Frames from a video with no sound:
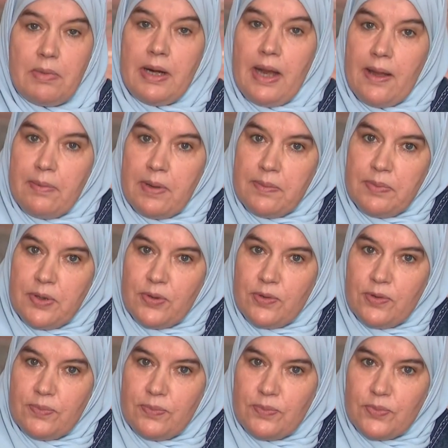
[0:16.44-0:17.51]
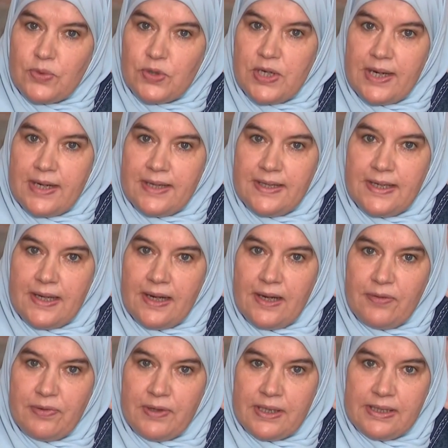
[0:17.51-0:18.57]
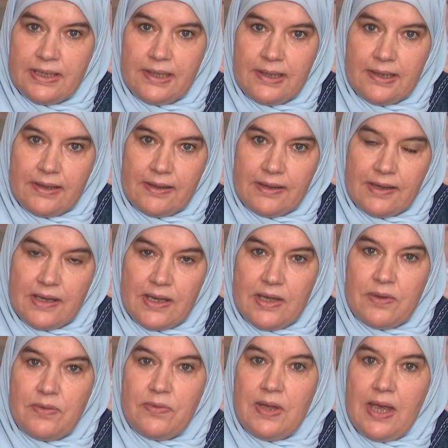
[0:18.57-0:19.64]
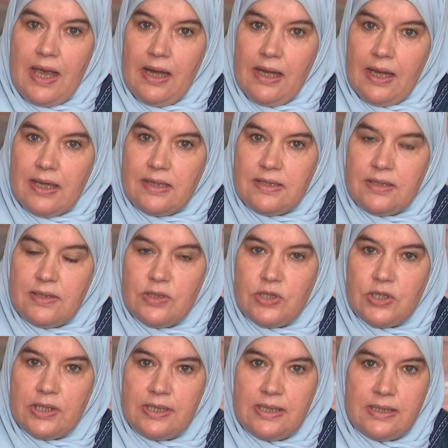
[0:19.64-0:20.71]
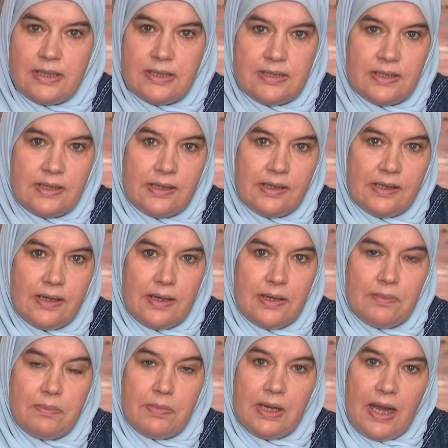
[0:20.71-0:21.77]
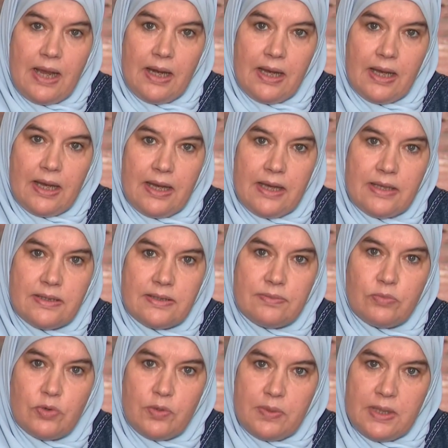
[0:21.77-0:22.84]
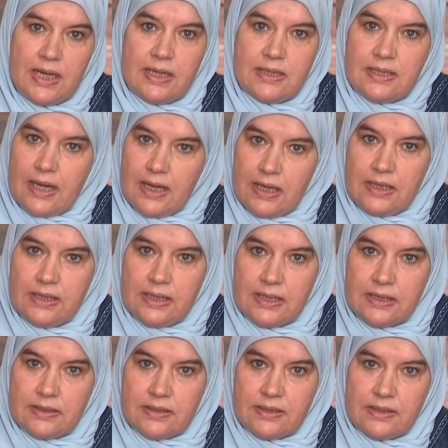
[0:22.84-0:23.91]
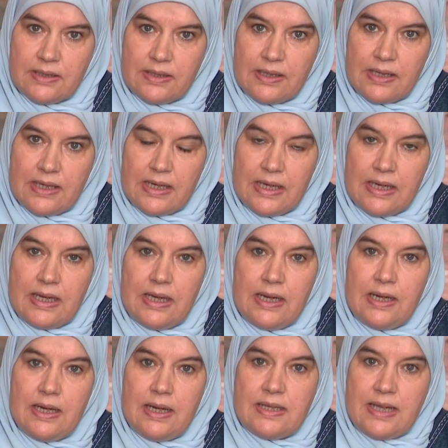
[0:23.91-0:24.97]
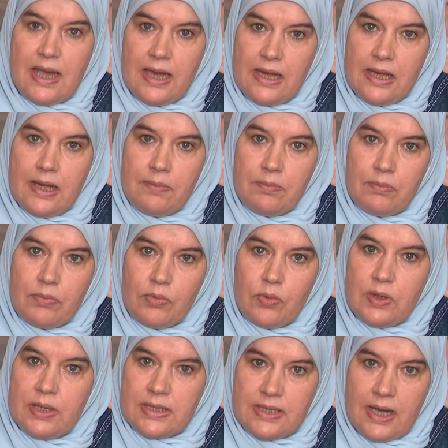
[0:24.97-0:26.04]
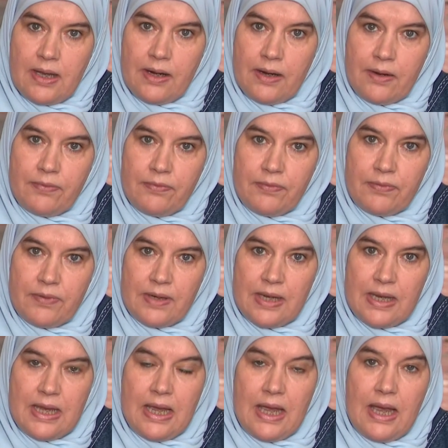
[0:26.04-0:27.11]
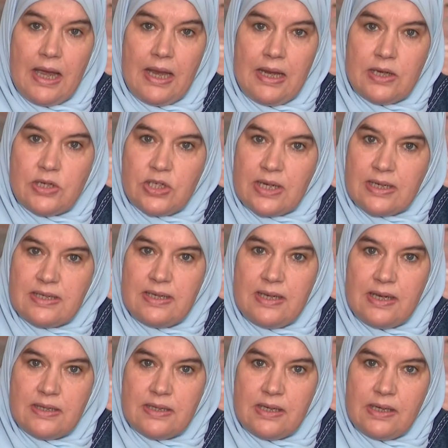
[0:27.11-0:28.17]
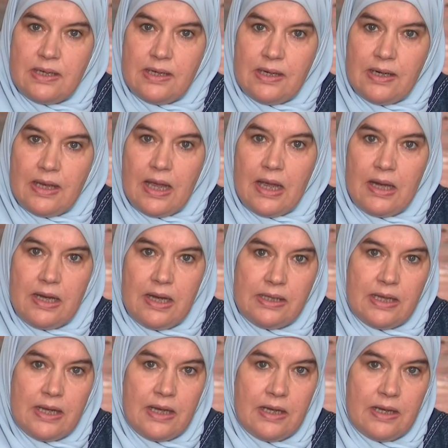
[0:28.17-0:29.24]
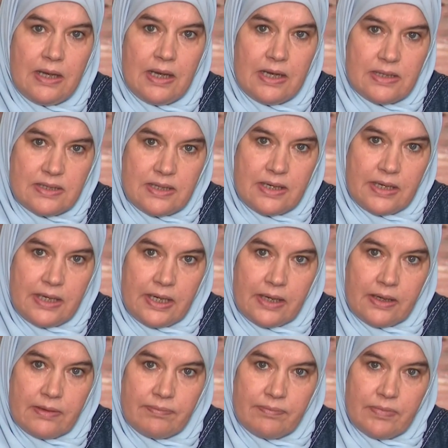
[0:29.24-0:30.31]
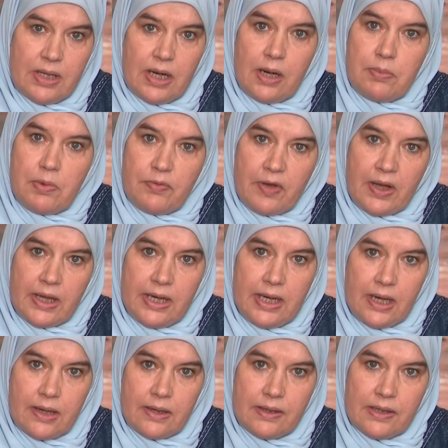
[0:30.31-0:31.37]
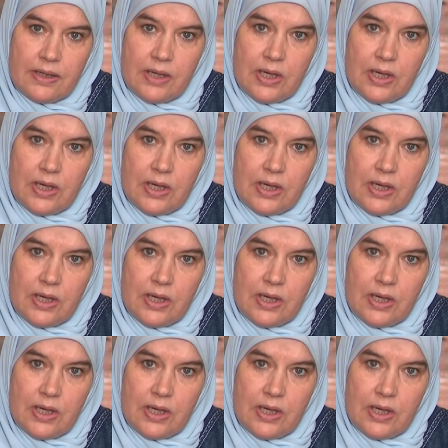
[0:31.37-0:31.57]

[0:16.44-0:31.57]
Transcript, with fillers: مرحبا بكم مشاهدي الافاضل في حلقه جديده من حلقات مؤمنات خالدات نتعلم ونتعرف على شخصيه خلدها التاريخ رغم فقرها